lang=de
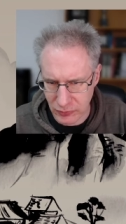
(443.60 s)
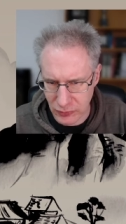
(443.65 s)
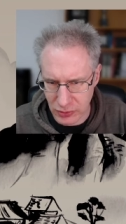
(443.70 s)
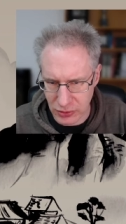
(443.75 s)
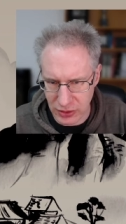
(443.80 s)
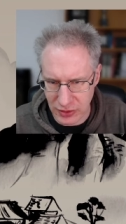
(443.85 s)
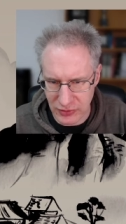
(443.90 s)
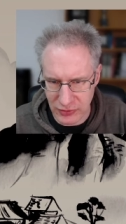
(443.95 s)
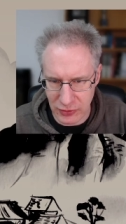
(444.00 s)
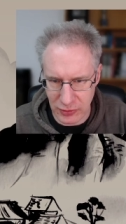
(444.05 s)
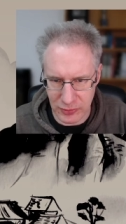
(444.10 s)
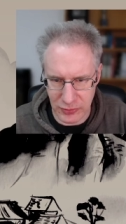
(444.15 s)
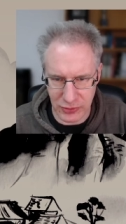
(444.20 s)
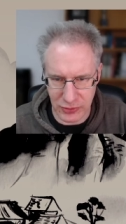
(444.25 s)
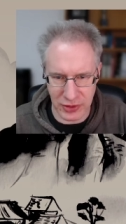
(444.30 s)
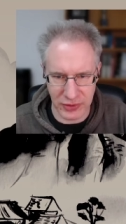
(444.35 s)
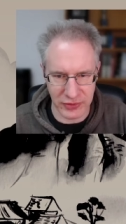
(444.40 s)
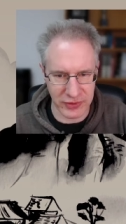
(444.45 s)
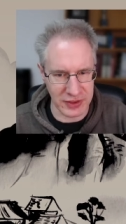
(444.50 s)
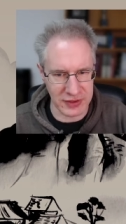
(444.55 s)
Und jetzt kommt
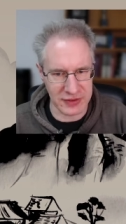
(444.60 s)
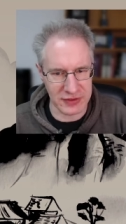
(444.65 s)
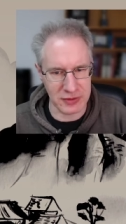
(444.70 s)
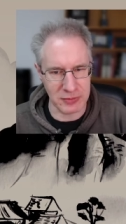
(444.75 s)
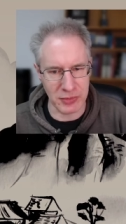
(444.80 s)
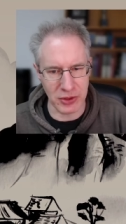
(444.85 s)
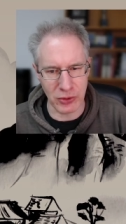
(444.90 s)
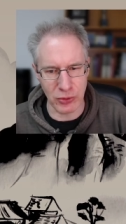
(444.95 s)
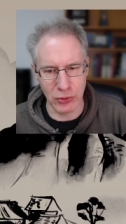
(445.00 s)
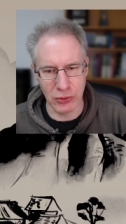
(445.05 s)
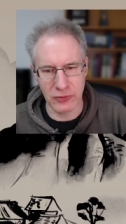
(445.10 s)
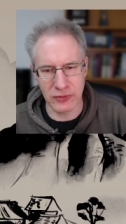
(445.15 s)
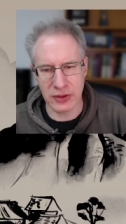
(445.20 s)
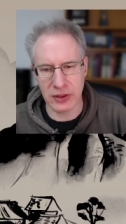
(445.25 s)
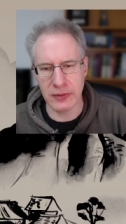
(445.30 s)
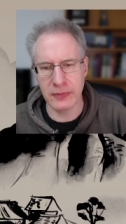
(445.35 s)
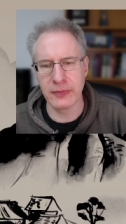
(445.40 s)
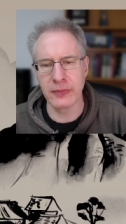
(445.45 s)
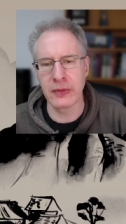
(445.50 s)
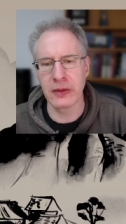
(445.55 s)
so das erste
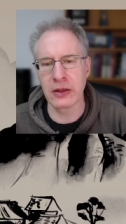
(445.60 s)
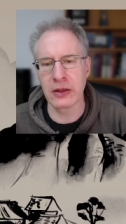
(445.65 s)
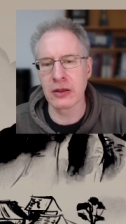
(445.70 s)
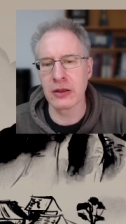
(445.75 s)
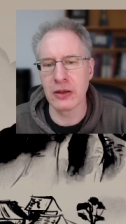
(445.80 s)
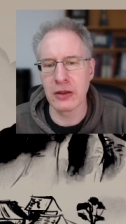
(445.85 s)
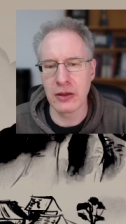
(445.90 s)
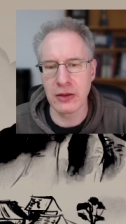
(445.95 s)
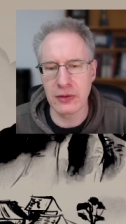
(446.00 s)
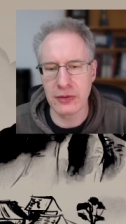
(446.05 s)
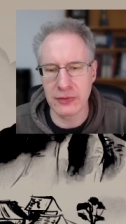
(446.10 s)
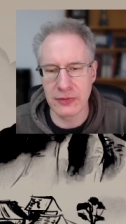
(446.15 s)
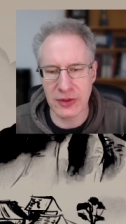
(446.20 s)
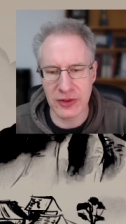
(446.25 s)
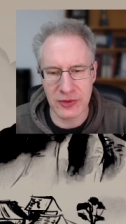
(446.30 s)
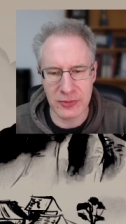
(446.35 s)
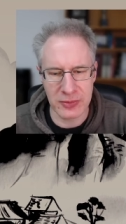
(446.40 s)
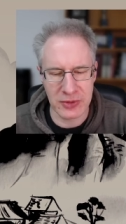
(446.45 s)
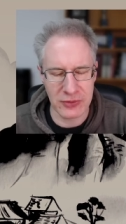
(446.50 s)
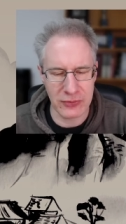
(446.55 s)
Manöver
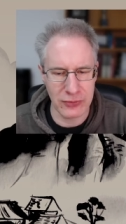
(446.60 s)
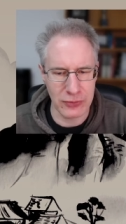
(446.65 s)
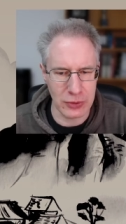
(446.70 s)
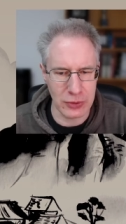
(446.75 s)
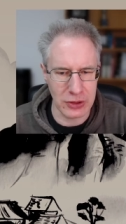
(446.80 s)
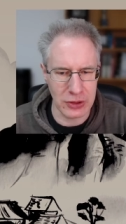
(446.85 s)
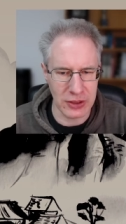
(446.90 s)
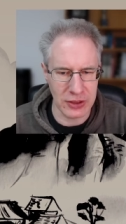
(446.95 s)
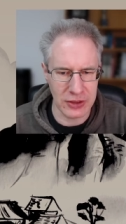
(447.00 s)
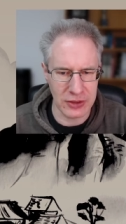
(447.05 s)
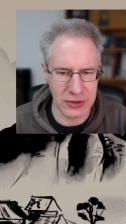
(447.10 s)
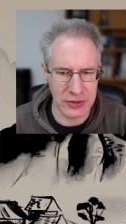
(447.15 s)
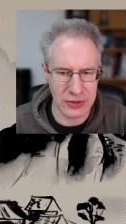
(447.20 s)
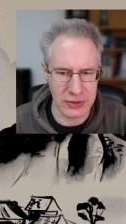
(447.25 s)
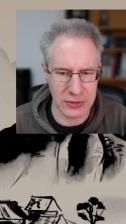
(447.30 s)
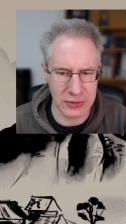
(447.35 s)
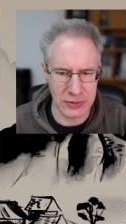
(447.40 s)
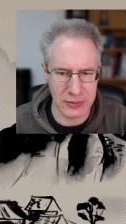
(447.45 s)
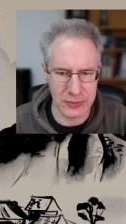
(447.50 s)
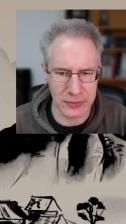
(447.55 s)
was man
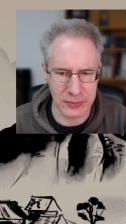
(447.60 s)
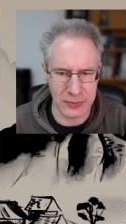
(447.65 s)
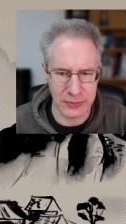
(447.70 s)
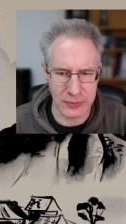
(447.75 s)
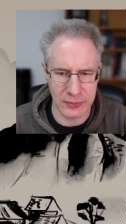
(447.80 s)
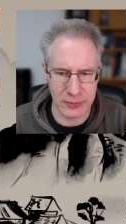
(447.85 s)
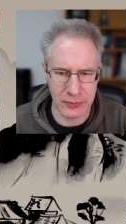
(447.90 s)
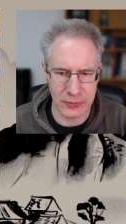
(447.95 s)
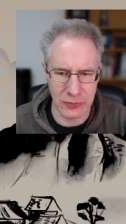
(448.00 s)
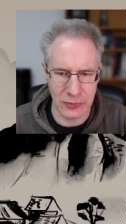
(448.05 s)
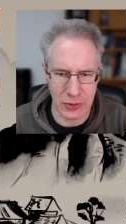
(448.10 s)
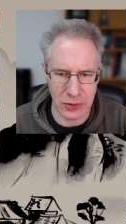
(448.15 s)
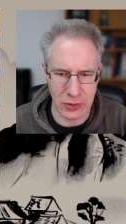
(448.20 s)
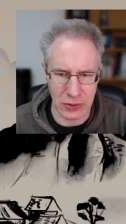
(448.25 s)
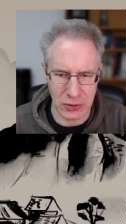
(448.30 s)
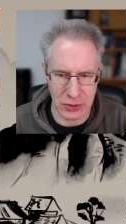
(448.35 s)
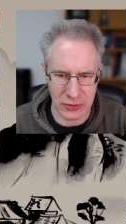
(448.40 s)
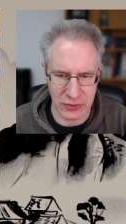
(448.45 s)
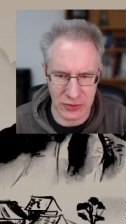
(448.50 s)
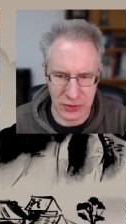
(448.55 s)
vielleicht ähm,
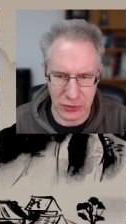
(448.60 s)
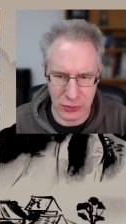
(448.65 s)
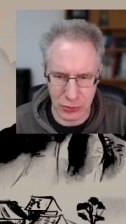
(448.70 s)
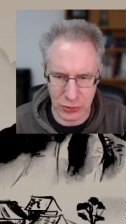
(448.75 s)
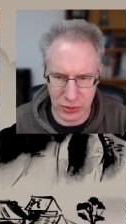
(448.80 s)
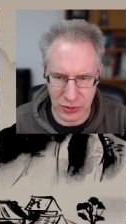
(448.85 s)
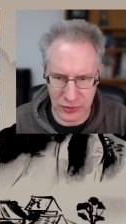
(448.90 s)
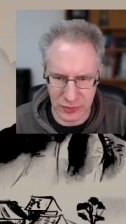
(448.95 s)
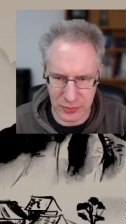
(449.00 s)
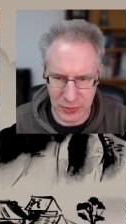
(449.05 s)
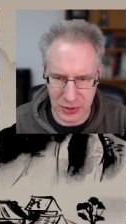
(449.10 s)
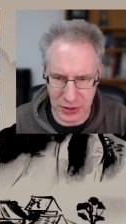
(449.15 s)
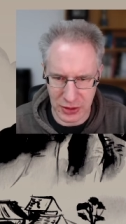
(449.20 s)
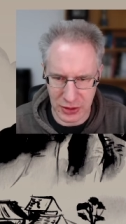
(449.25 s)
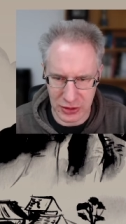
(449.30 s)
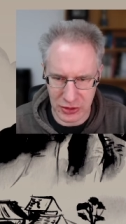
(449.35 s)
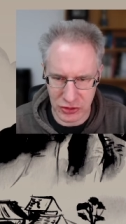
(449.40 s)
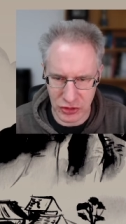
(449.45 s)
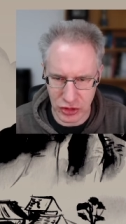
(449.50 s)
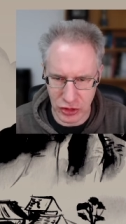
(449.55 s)
ja, sich durchaus mal
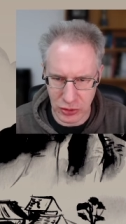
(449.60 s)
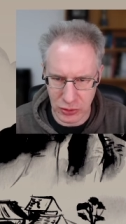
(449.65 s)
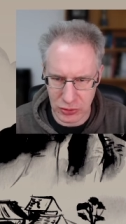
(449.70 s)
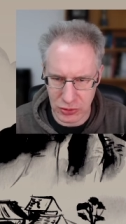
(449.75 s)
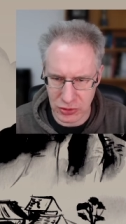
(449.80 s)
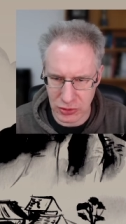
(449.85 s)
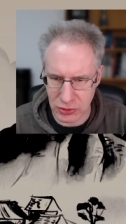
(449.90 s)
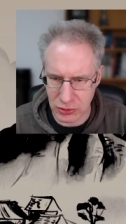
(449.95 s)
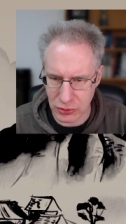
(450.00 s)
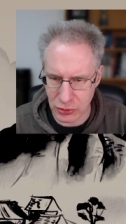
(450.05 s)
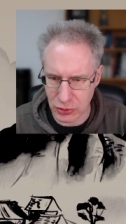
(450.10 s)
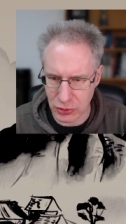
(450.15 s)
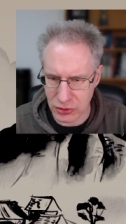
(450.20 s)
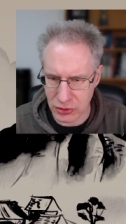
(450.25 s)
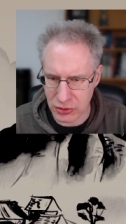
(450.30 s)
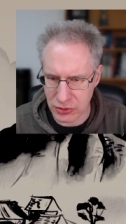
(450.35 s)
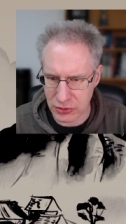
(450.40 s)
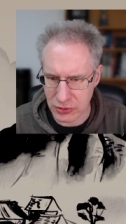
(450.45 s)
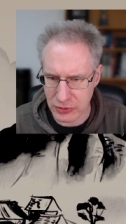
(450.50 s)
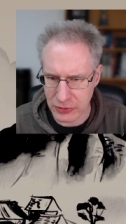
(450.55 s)
anschauen
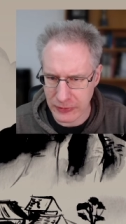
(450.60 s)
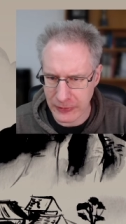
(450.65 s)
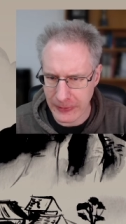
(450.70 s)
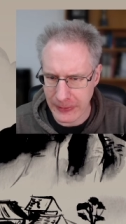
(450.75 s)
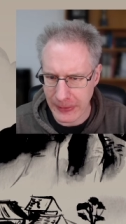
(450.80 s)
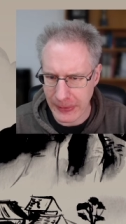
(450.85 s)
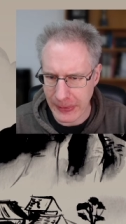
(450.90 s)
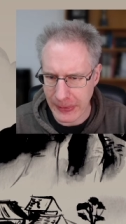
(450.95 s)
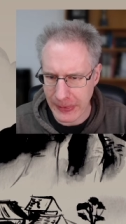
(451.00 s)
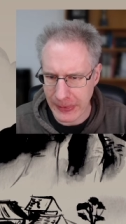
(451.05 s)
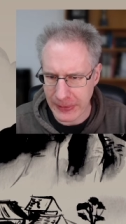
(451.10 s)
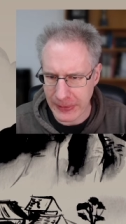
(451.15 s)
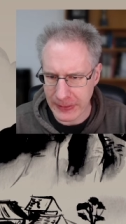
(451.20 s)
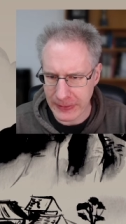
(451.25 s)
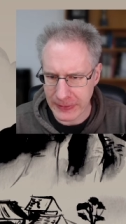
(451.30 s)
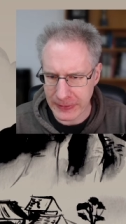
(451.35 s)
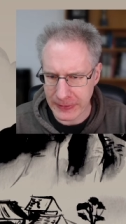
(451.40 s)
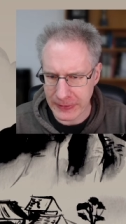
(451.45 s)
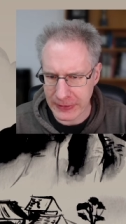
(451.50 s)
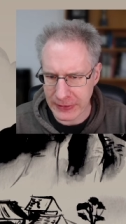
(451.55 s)
könnte.
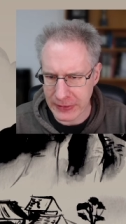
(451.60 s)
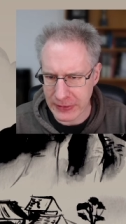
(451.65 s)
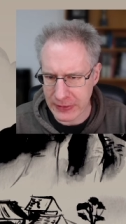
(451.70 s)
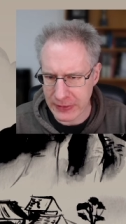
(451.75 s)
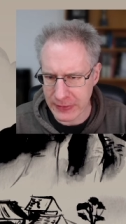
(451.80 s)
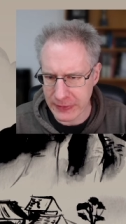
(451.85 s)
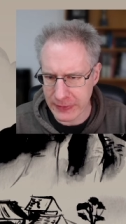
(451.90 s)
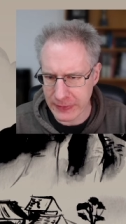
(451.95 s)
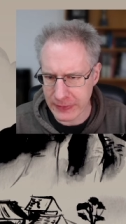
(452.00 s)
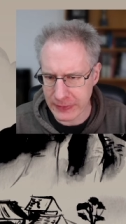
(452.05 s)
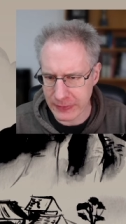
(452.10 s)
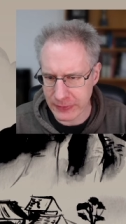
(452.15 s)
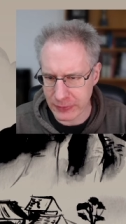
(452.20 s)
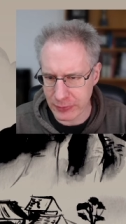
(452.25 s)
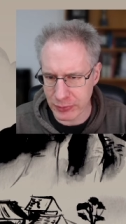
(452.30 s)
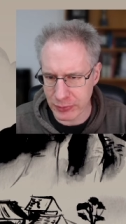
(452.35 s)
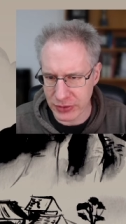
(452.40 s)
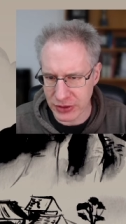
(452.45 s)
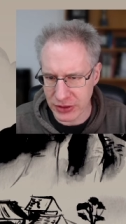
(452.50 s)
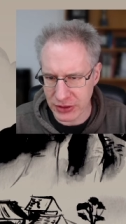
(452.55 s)
Hier
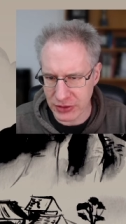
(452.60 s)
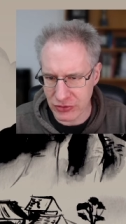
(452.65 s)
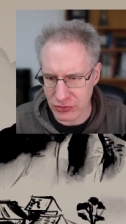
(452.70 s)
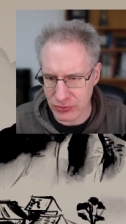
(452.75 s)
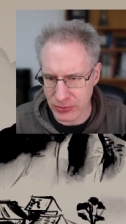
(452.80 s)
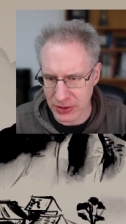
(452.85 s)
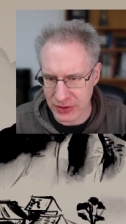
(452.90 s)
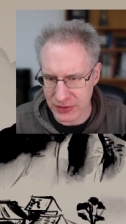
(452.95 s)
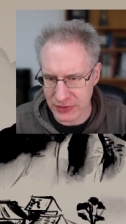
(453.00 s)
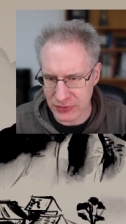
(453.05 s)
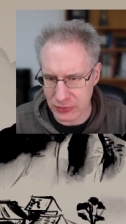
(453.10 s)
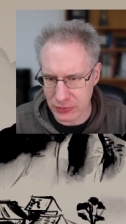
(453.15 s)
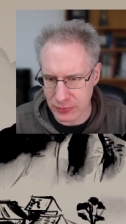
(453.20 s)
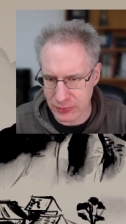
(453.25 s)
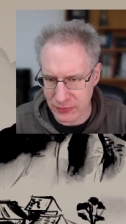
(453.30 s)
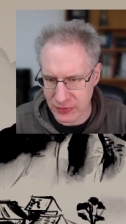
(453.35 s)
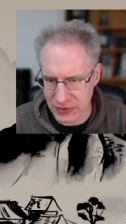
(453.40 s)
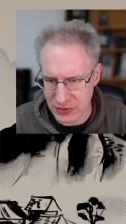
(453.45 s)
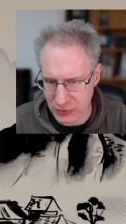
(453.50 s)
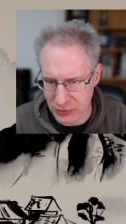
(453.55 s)
biegt schwarz
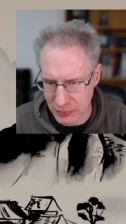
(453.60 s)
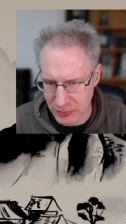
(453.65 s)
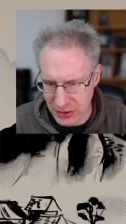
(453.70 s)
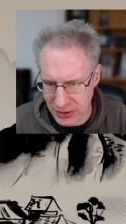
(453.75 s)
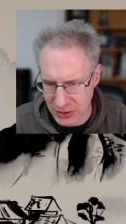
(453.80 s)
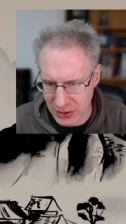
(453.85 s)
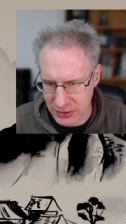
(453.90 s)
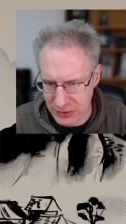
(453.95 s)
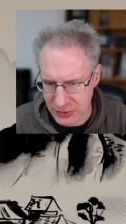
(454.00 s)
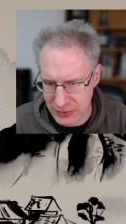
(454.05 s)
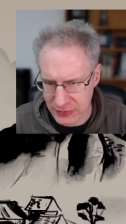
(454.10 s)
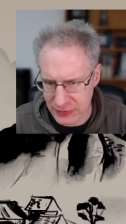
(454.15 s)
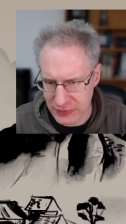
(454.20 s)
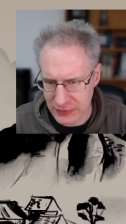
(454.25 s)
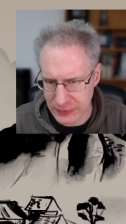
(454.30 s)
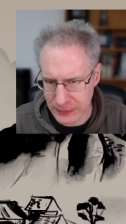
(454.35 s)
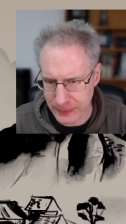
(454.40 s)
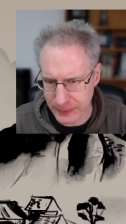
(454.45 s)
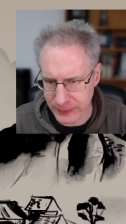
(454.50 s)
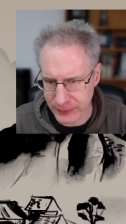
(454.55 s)
um, was normal
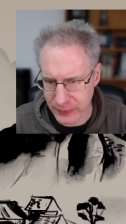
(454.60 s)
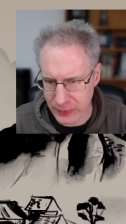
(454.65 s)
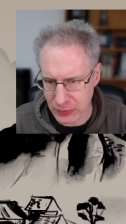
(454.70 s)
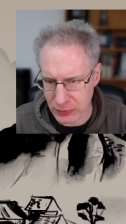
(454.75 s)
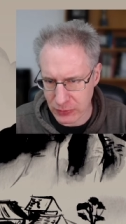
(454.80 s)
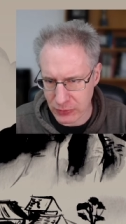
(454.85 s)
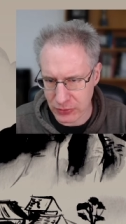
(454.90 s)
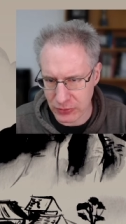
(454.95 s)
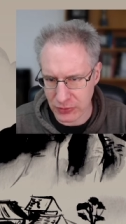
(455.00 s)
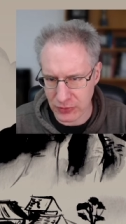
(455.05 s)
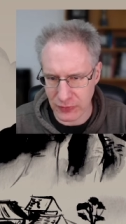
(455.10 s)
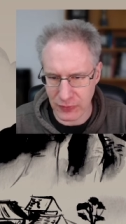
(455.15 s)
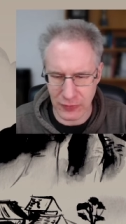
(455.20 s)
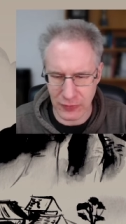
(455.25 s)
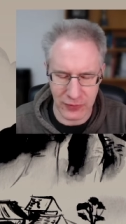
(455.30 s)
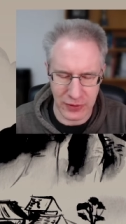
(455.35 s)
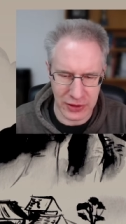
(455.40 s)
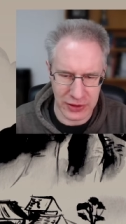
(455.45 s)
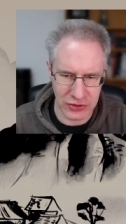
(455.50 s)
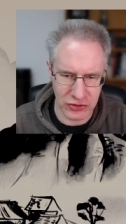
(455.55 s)
ist, und
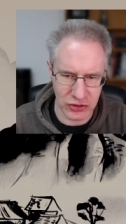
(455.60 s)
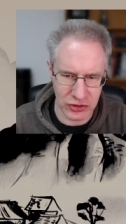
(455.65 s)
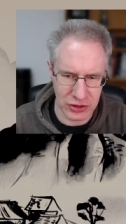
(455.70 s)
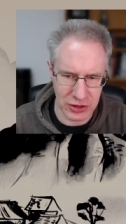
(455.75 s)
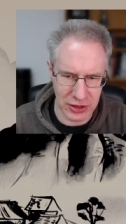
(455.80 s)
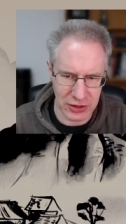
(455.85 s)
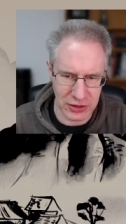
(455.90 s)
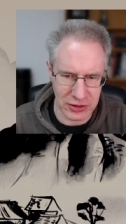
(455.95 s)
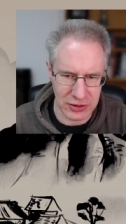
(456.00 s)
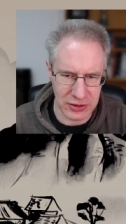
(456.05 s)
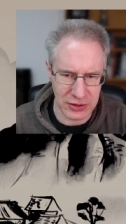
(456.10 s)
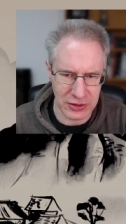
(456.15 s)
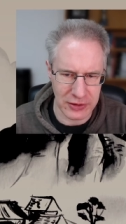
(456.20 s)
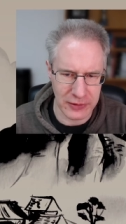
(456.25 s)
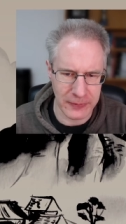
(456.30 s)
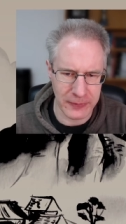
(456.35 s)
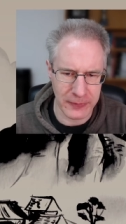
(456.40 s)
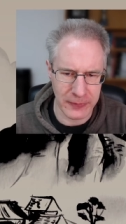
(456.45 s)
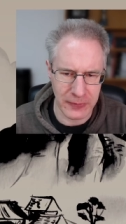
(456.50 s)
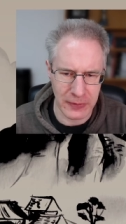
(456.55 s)
weiß schneidet
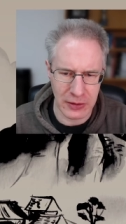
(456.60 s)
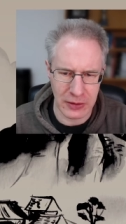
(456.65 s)
da.